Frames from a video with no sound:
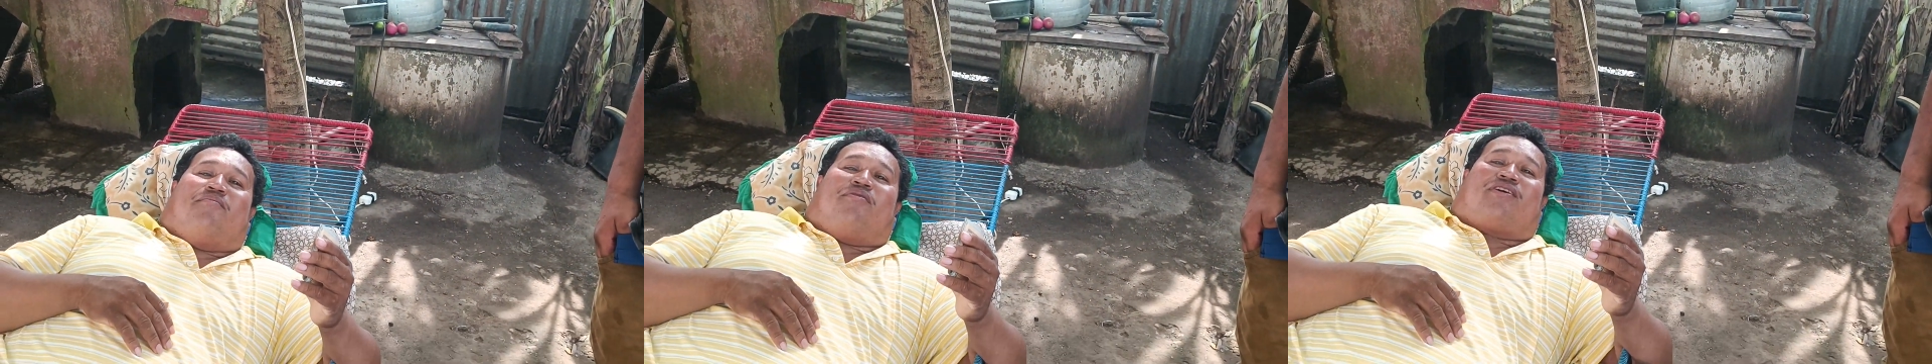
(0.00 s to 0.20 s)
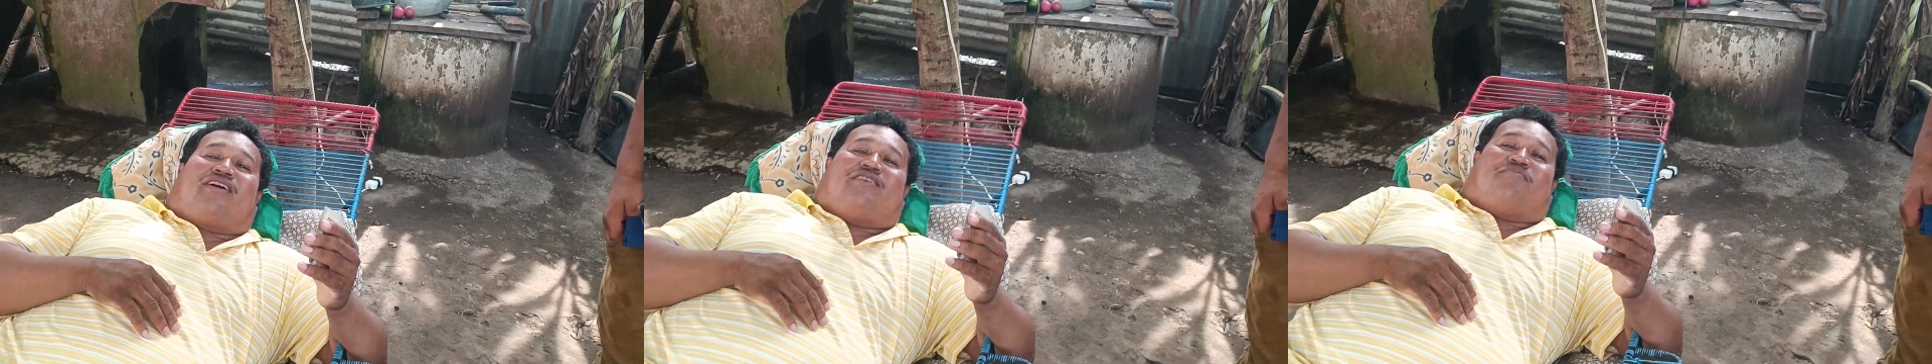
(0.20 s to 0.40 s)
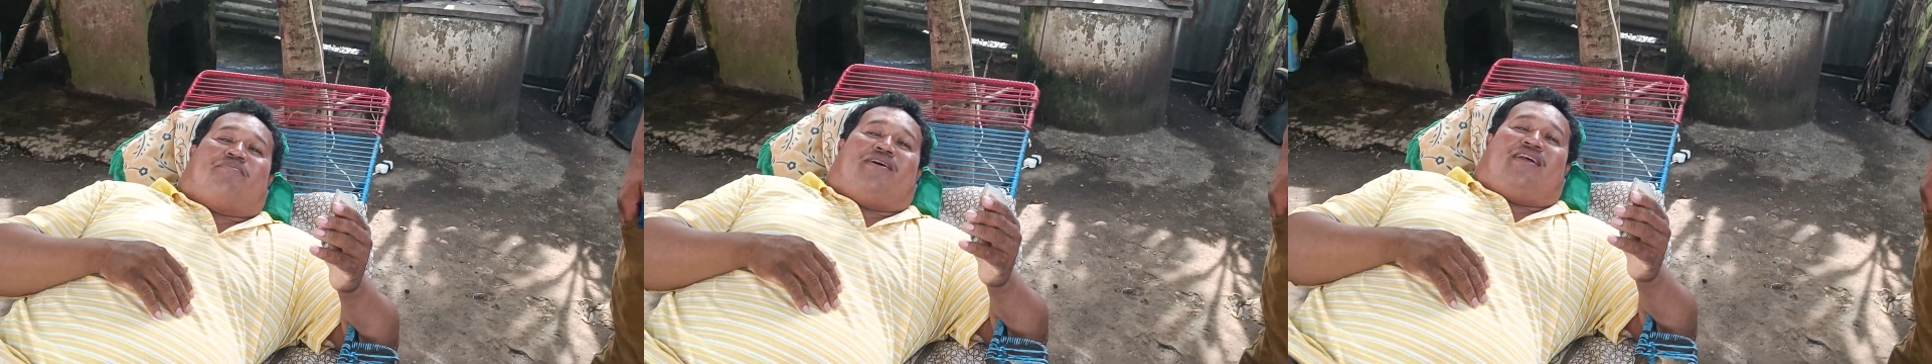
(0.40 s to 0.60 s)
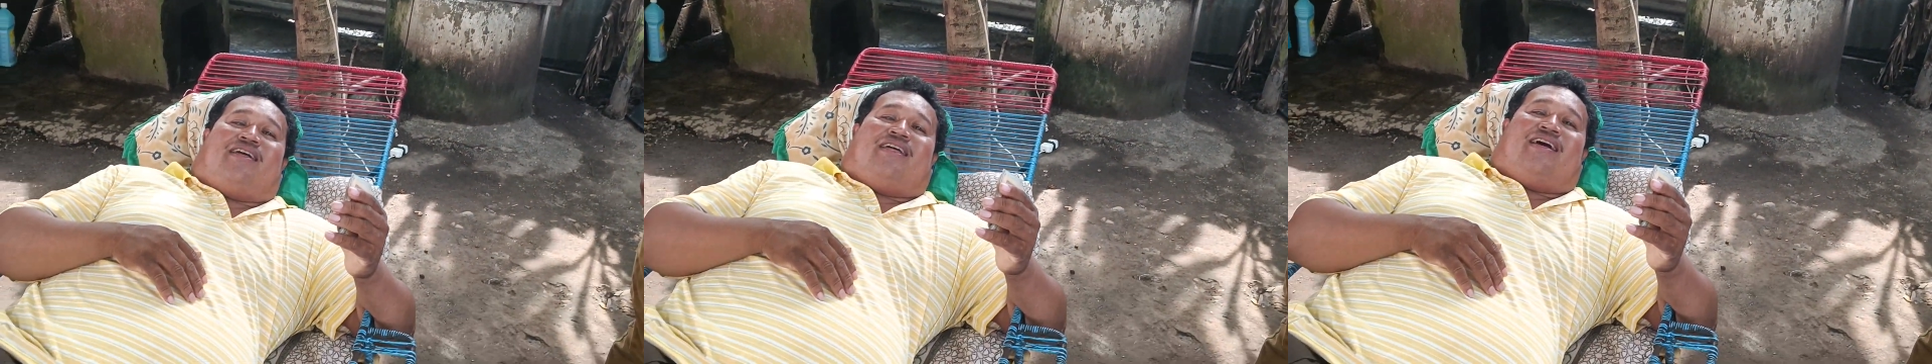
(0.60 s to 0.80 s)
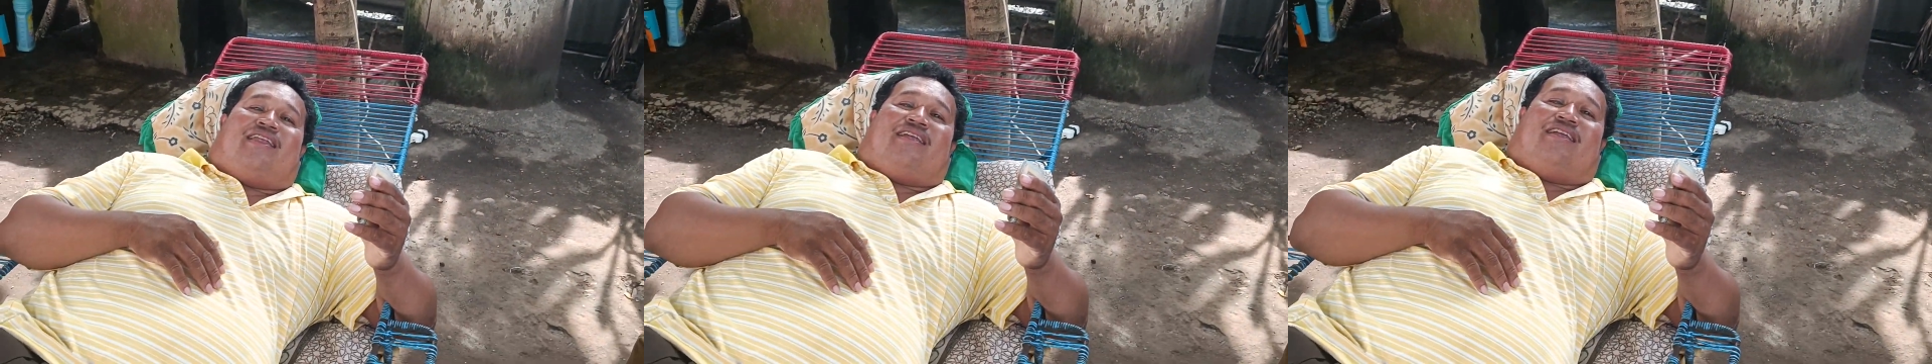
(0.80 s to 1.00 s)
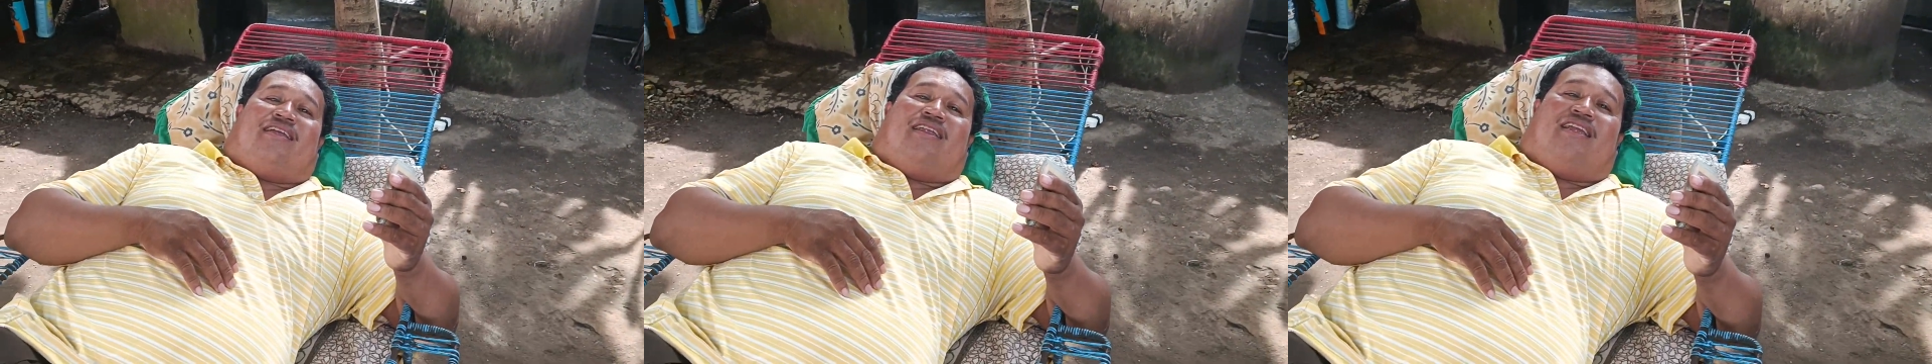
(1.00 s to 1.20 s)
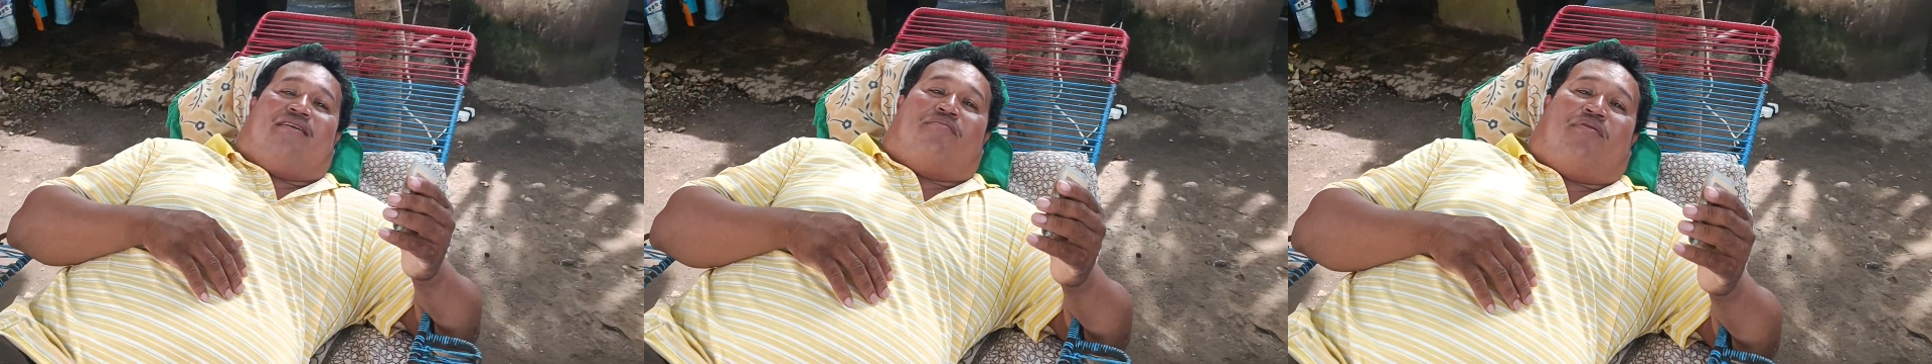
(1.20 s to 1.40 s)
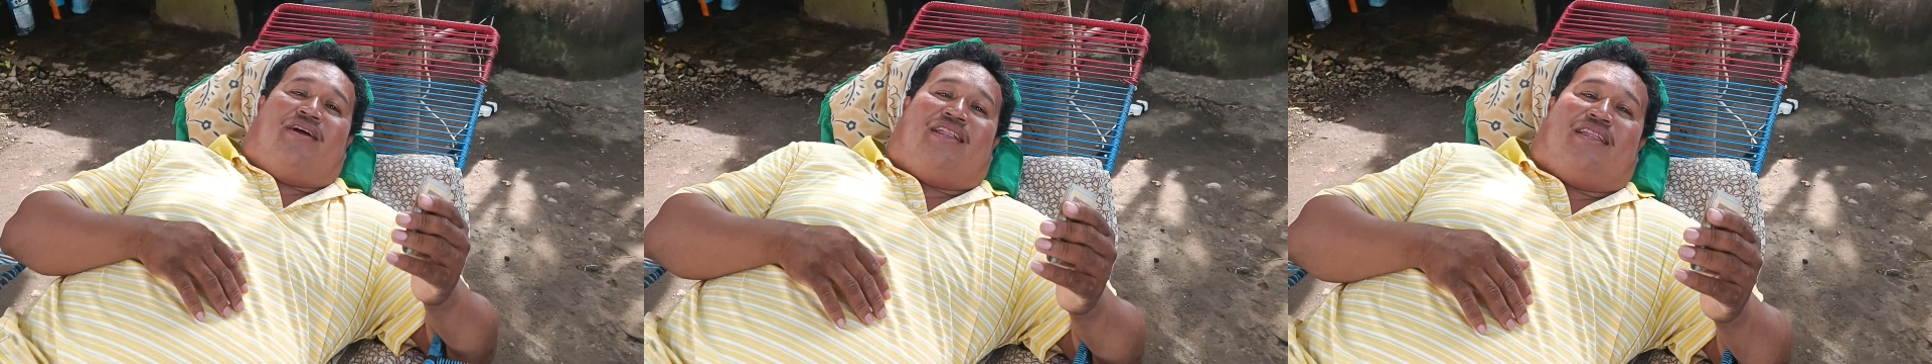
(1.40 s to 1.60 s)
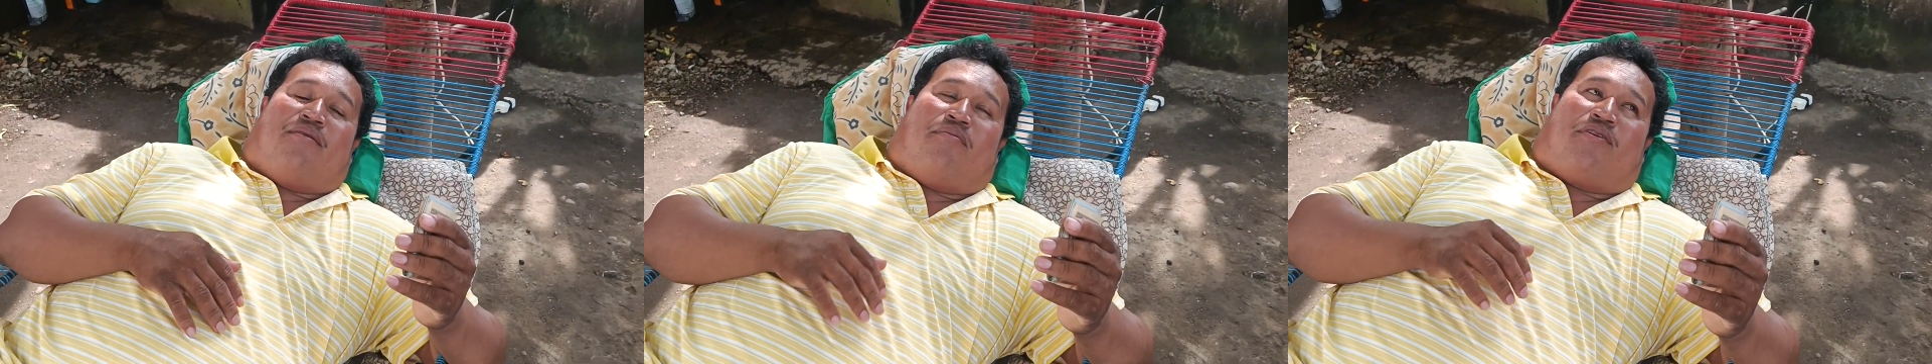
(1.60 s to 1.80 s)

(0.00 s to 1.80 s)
porque es para dar la vuelta,